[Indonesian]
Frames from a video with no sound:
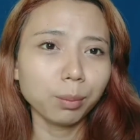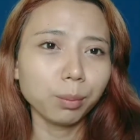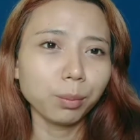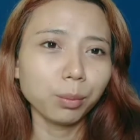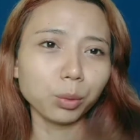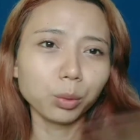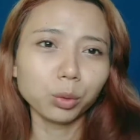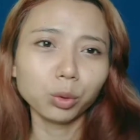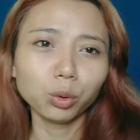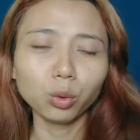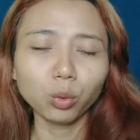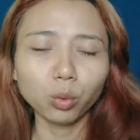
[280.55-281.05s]

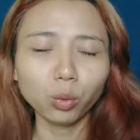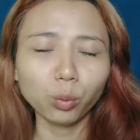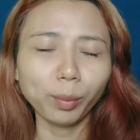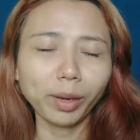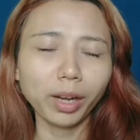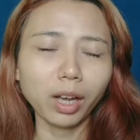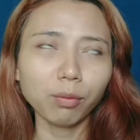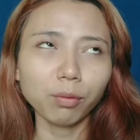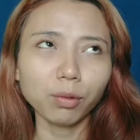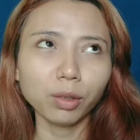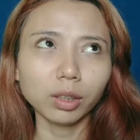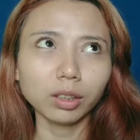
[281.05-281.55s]
untuk make
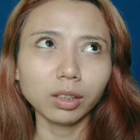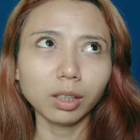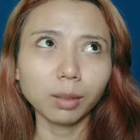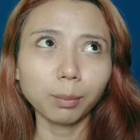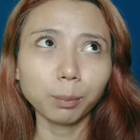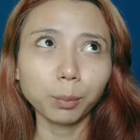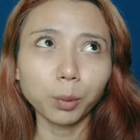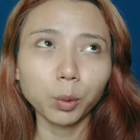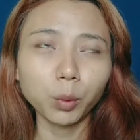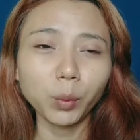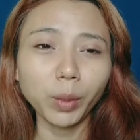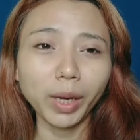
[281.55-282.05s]
up
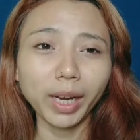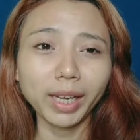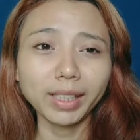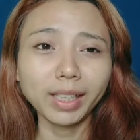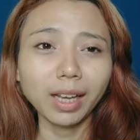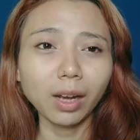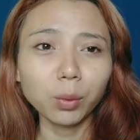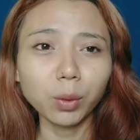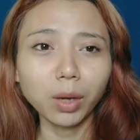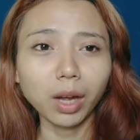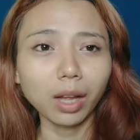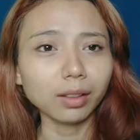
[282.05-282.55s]
waterproof kayaknya
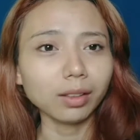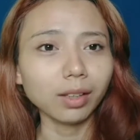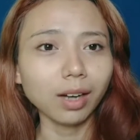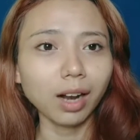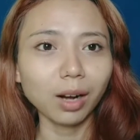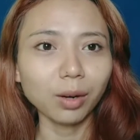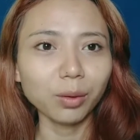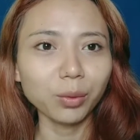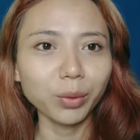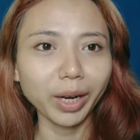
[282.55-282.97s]
aku nggak terlalu